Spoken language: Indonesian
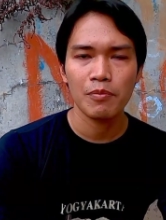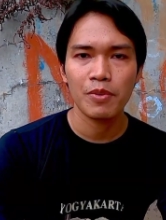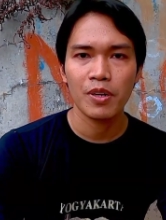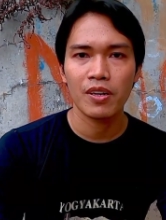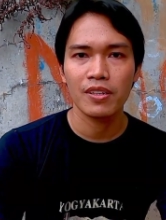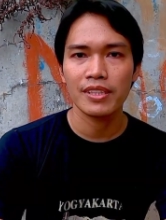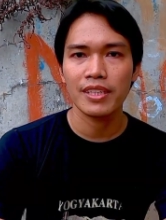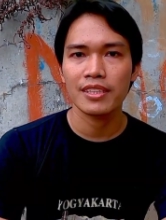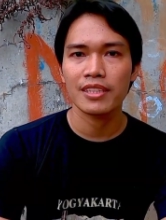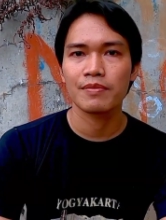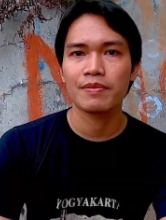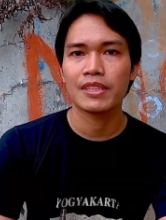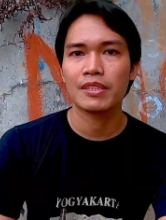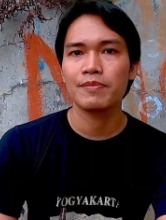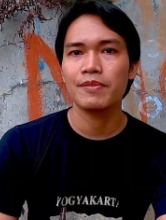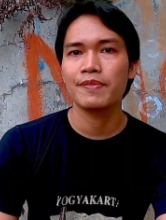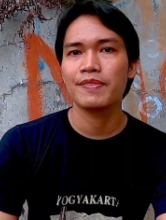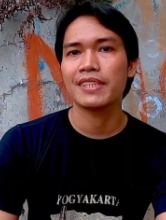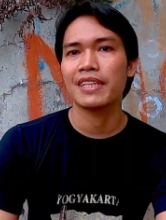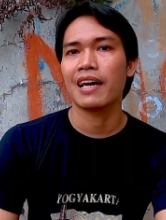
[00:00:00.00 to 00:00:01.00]
ya pokoknya
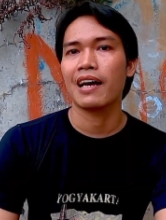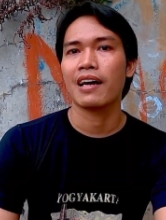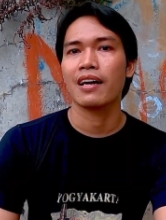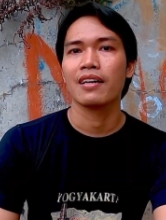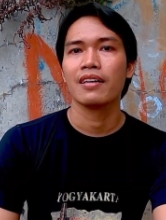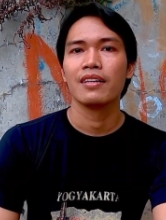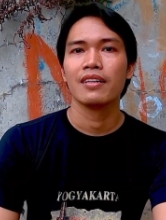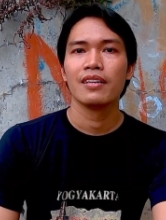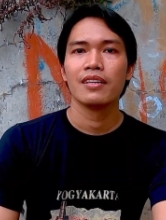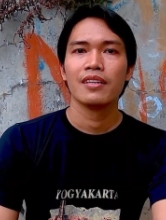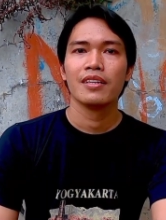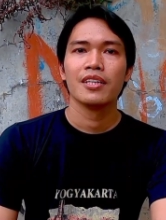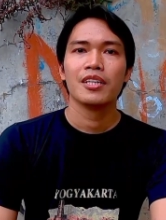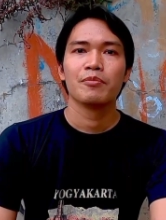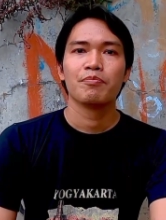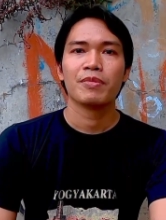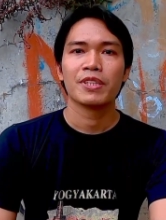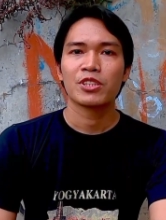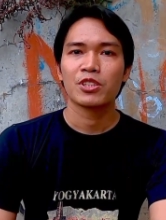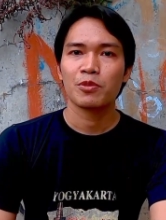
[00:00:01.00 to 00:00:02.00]
teman-teman bisa
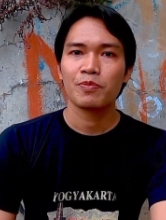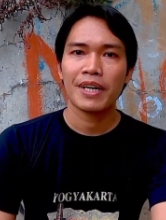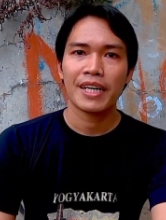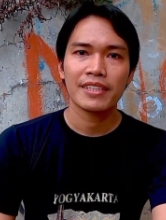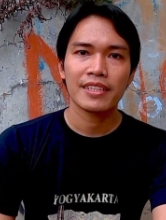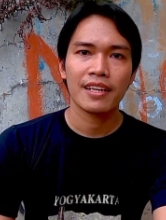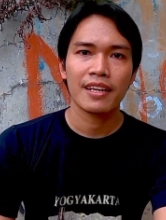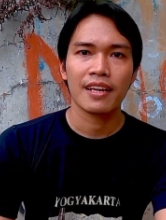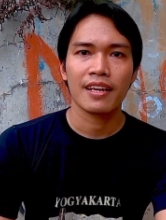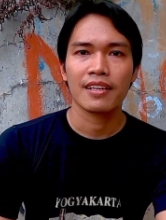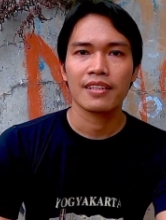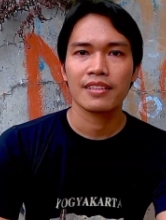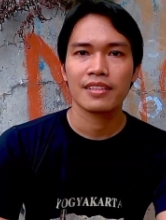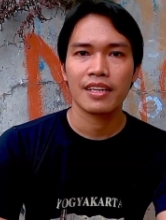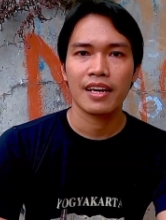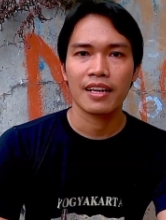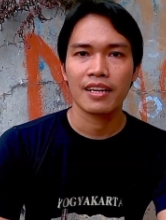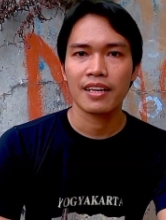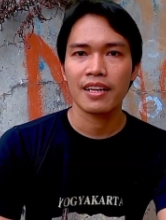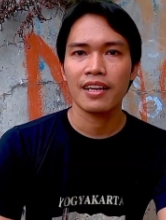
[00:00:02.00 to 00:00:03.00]
mencobanya lah
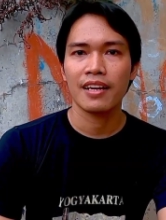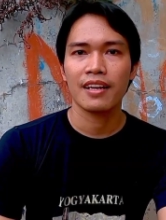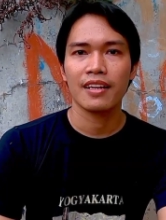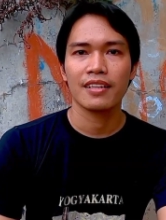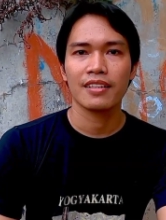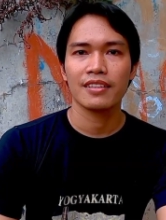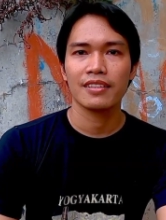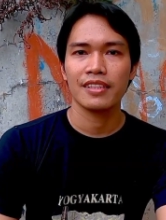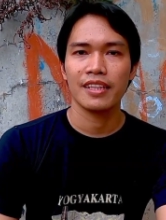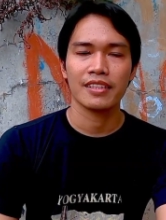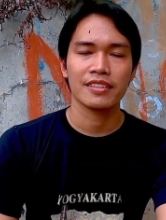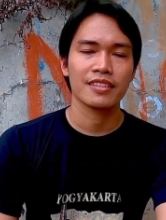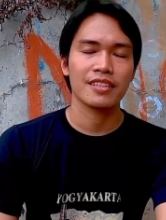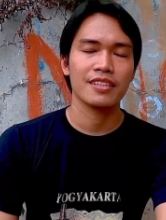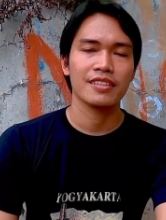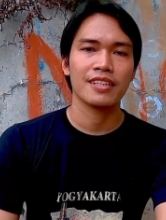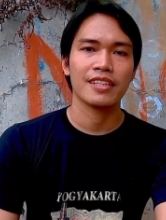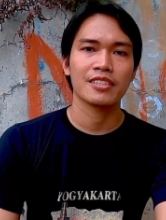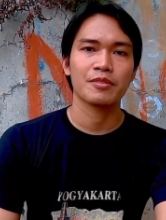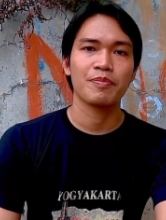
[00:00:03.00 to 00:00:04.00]
karena ya
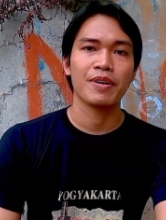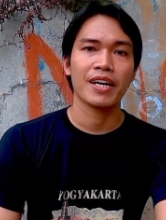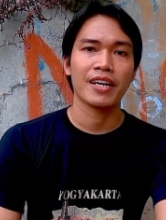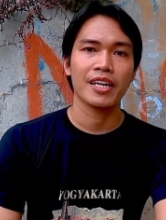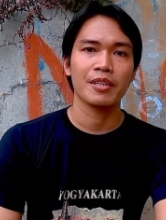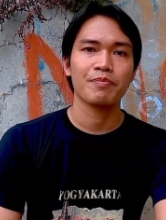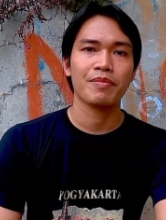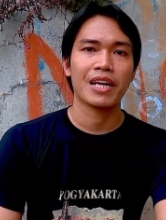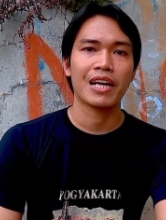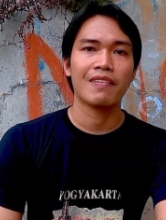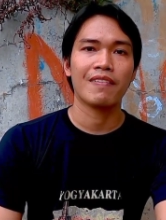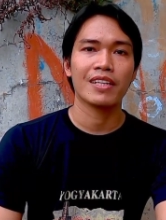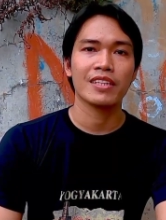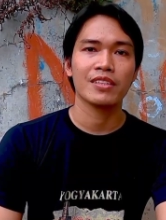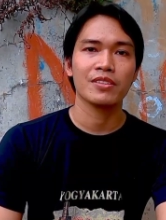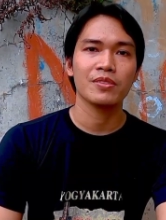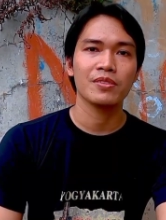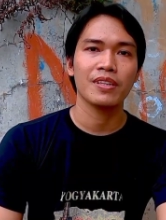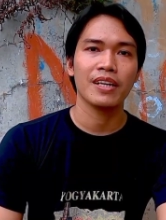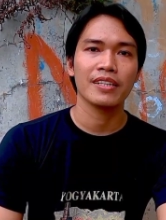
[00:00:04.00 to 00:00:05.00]
kita sebagai
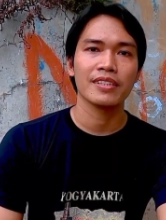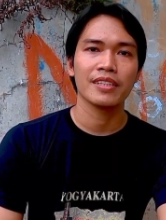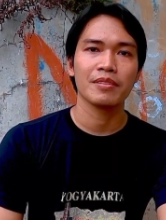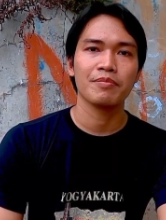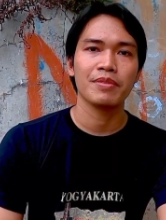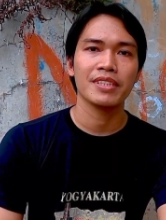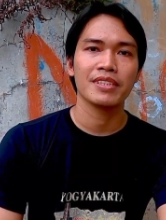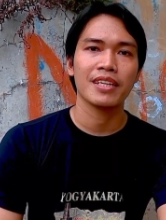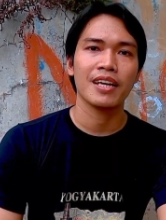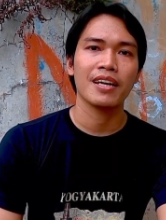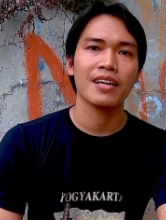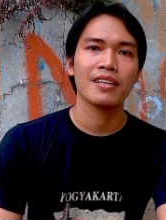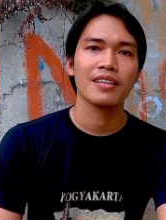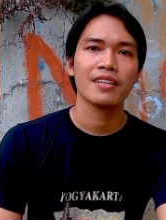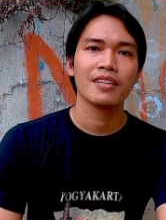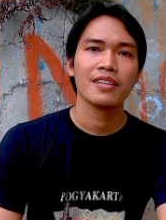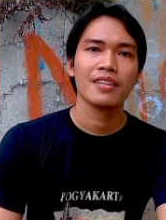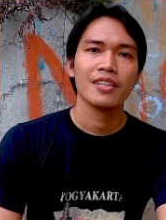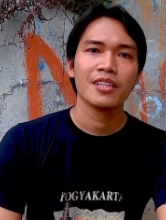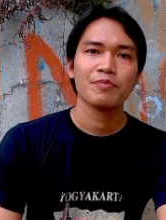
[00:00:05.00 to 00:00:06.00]
perawat itu hanya bisa
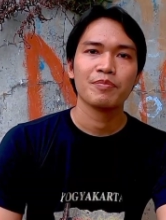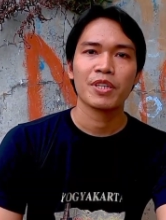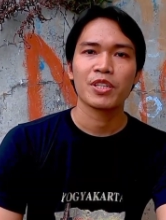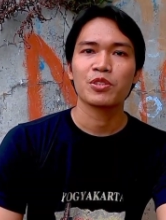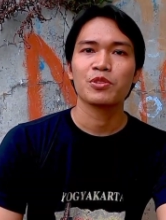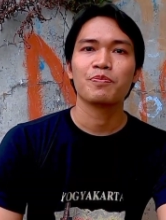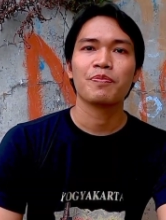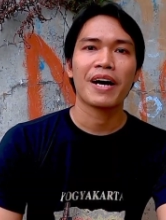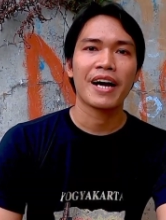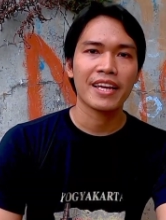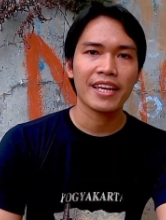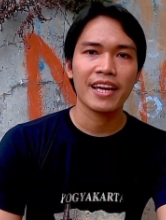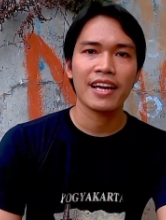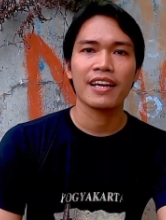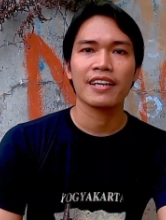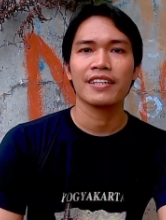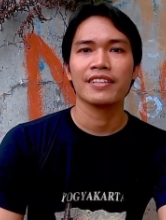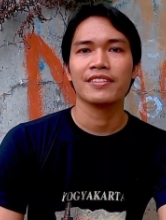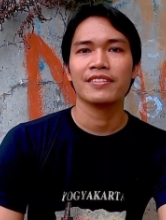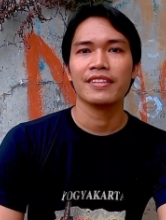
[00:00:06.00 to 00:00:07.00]

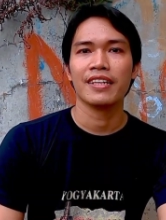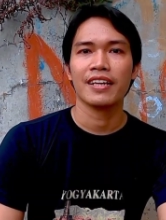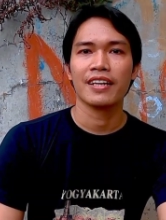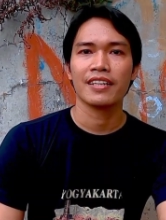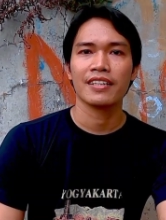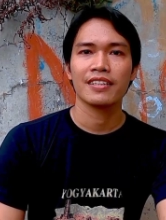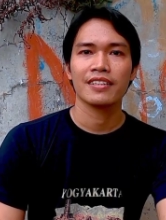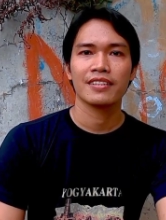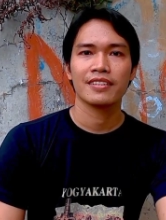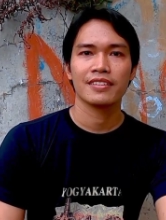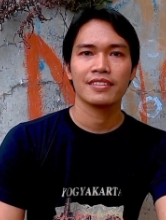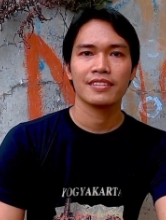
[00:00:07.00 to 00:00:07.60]
berupaya gitu ya